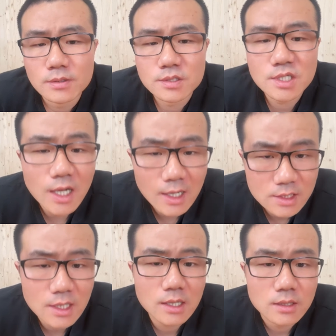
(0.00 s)
恰
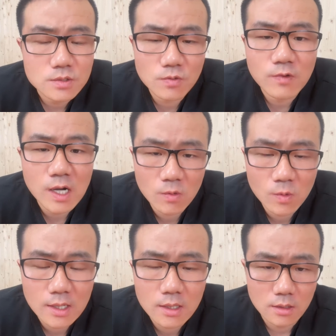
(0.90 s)
恰呢，就往
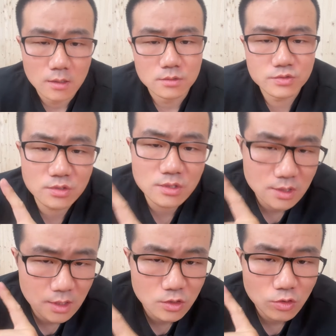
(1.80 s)
往资
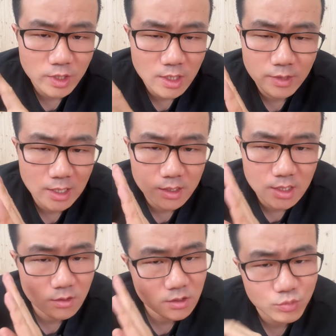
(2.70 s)
深球迷一般来
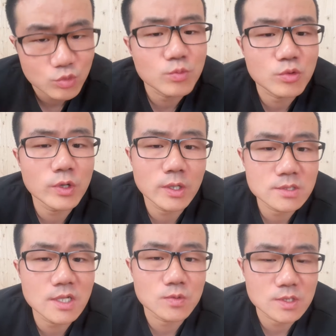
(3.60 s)
讲是不不会有
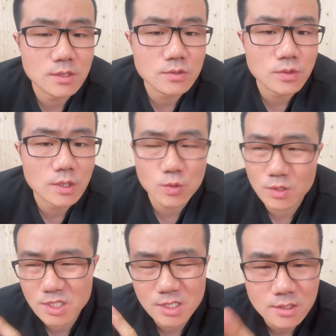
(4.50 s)
这种情绪的。
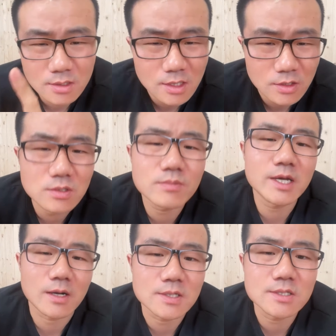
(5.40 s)
其实你就是
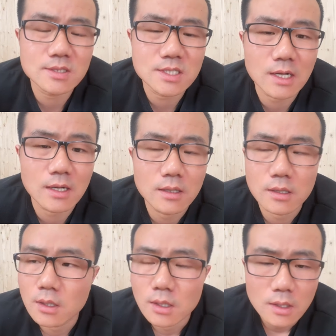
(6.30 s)
没好意思讲，
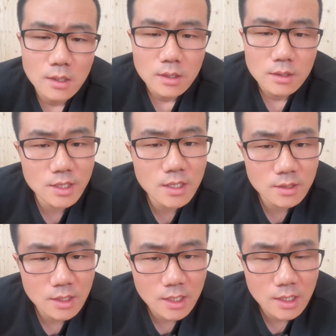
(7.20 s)
任
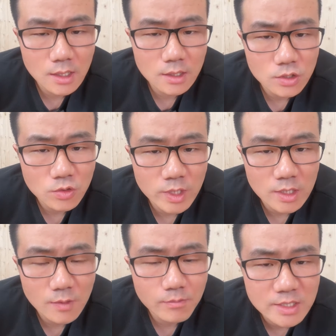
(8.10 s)
何一个球迷，
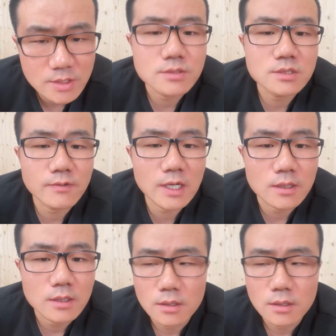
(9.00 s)
你扪心自问。